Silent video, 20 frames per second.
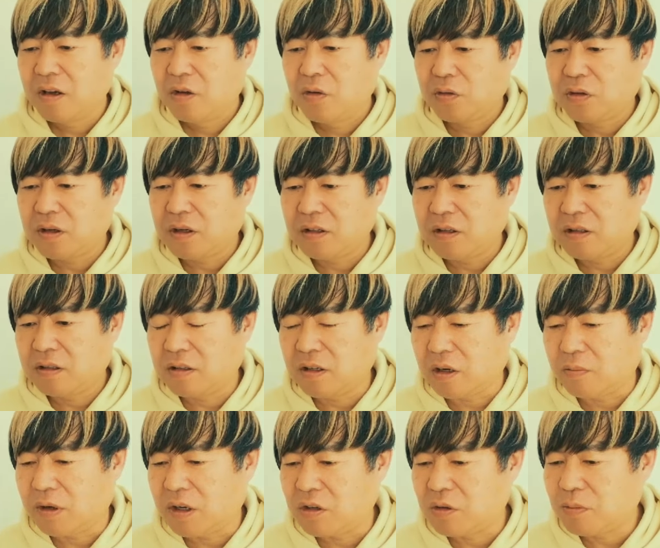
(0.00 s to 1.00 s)
余談です
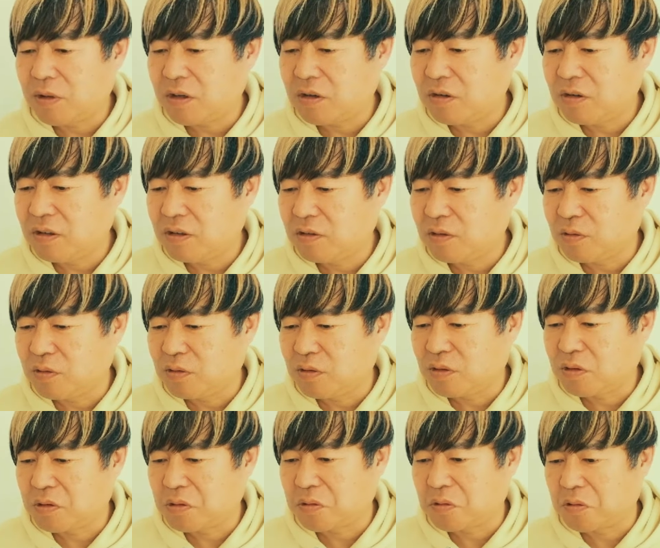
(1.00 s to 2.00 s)
が、〇〇依存
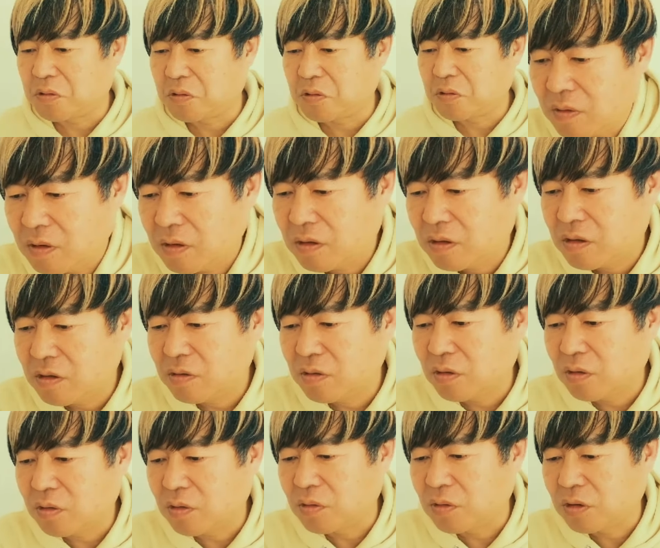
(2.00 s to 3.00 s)
症、中
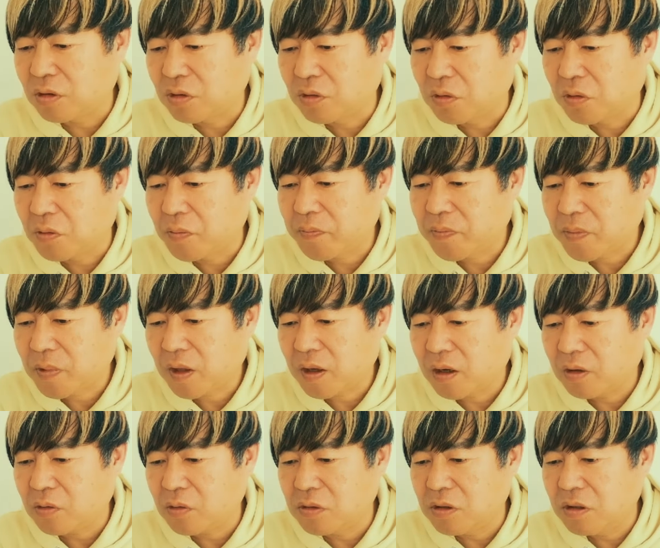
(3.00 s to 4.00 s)
毒の人、
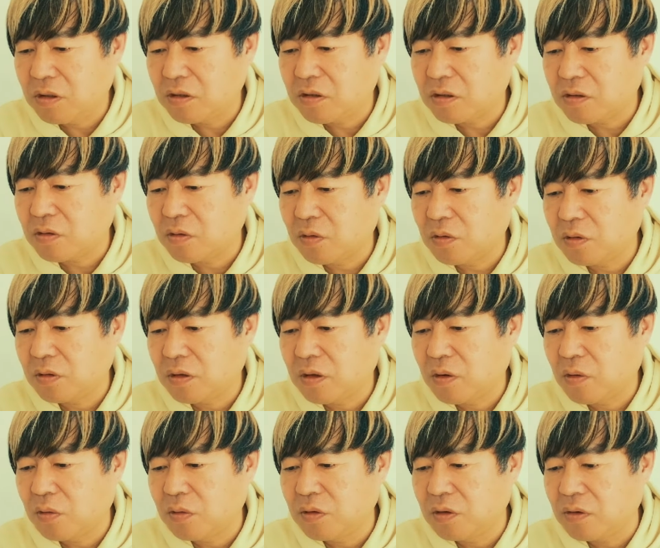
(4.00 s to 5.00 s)
あと認知症って
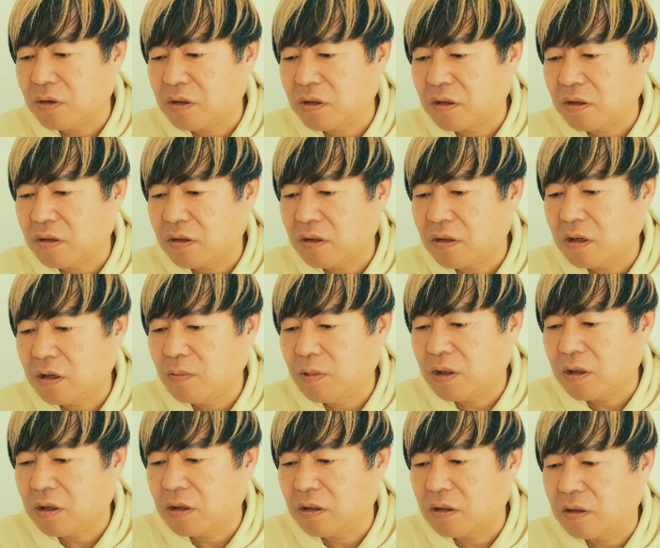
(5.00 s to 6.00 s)
本人は自覚がない
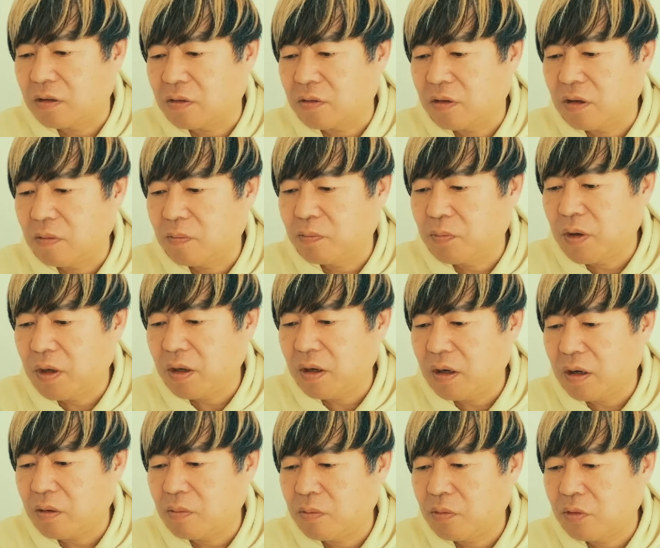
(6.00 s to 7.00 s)
みたいなんですよね。一平
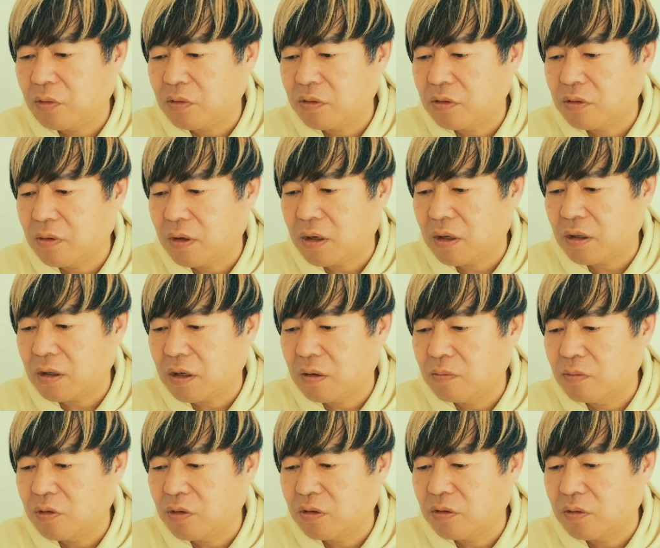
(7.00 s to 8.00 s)
が僕は
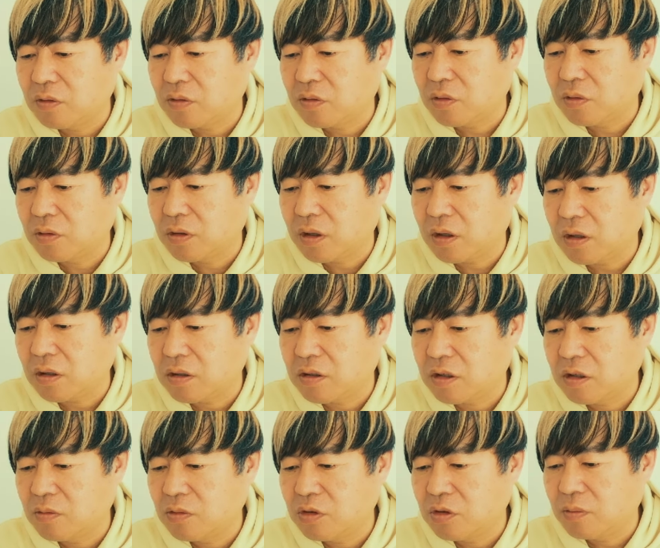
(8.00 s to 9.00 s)
ギャンブル依存症だ、
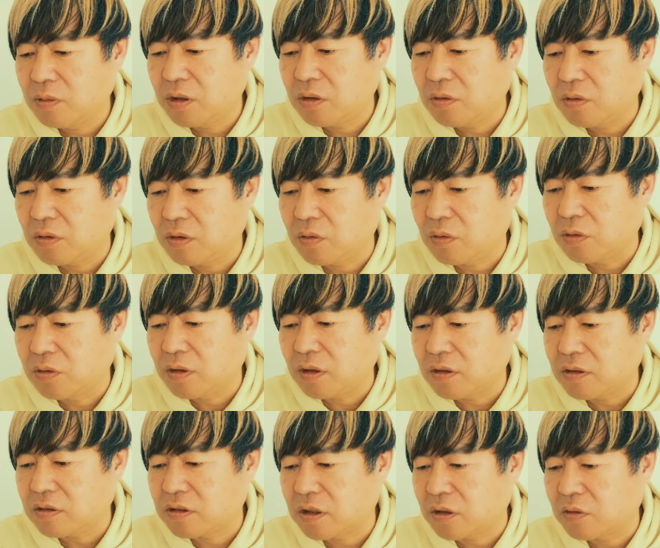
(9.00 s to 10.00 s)
チームルメイトに告
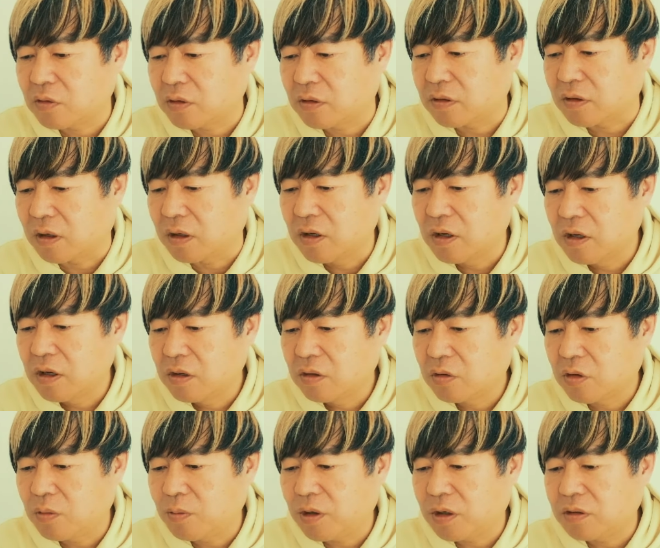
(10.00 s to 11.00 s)
白したそうですが、
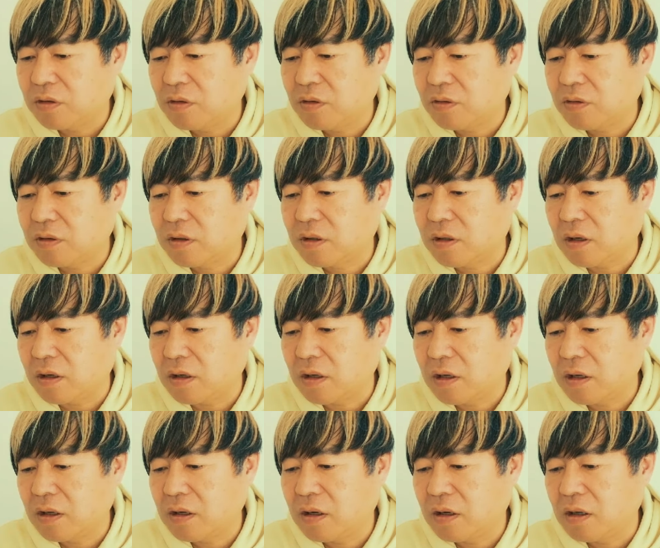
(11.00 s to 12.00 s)
それも圧力か
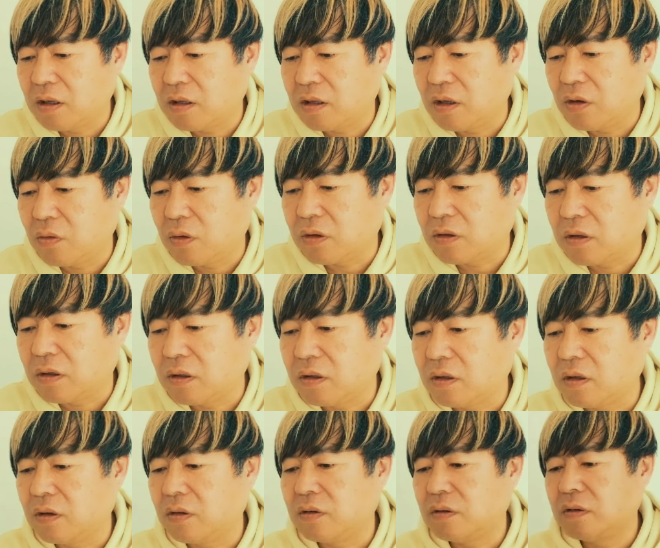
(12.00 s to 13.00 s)
けられて言わされ
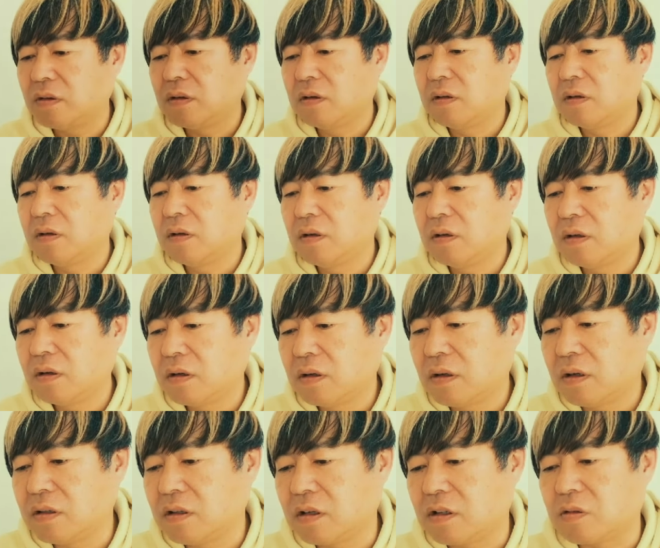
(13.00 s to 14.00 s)
てる
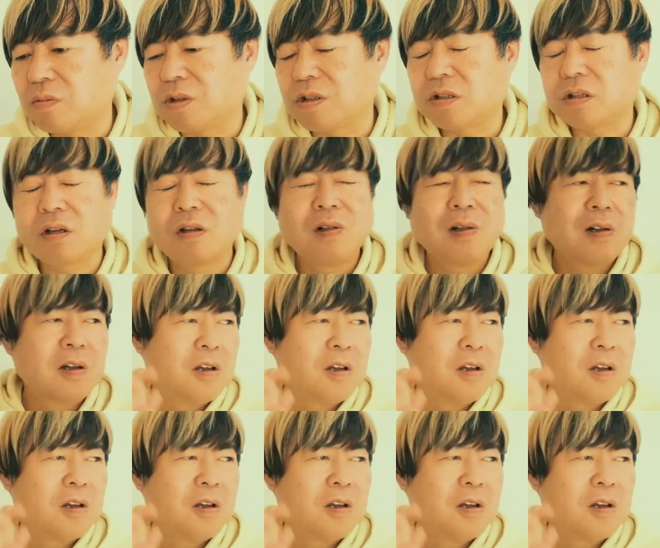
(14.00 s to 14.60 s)
感じがしました。